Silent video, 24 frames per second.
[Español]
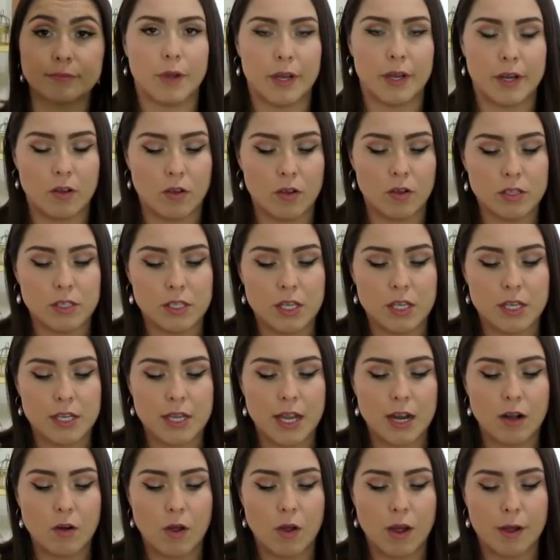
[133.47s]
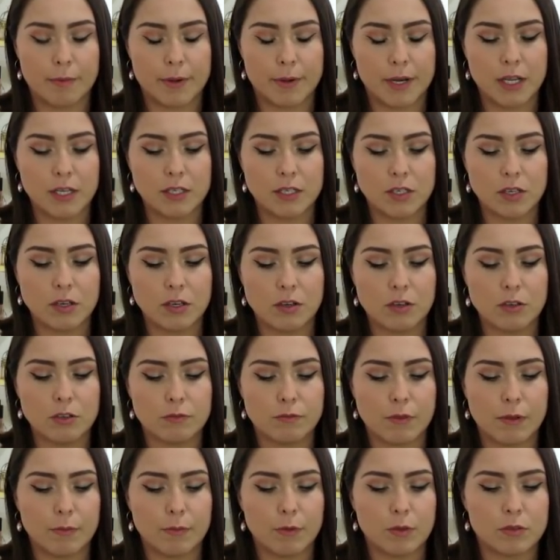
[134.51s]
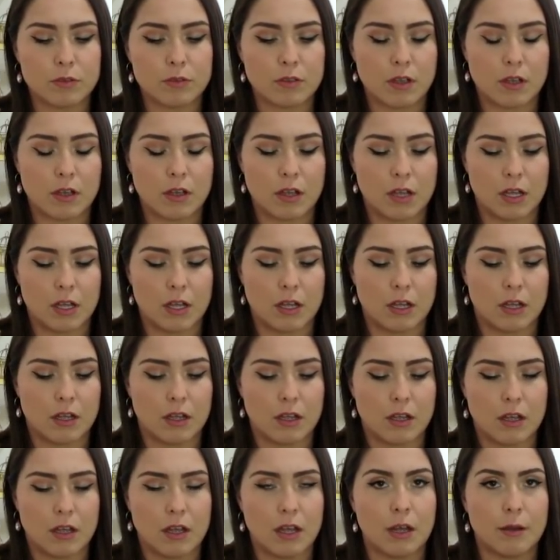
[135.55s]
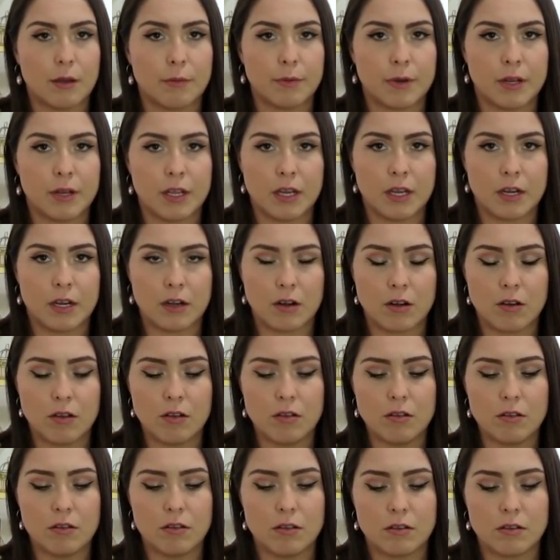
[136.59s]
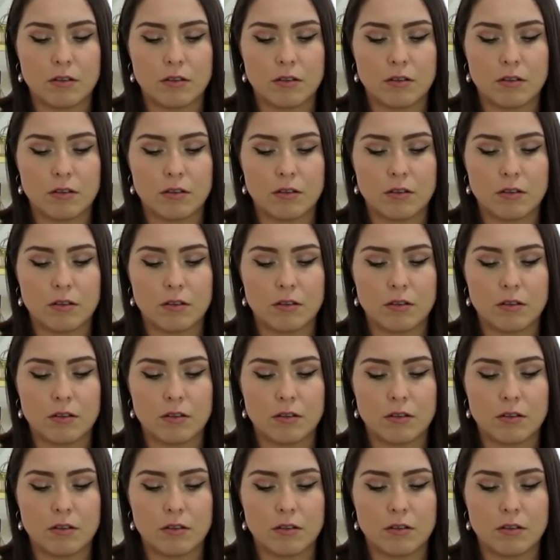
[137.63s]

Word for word: Bueno, y si ya lo abrí chicos, vamos a abrirlo.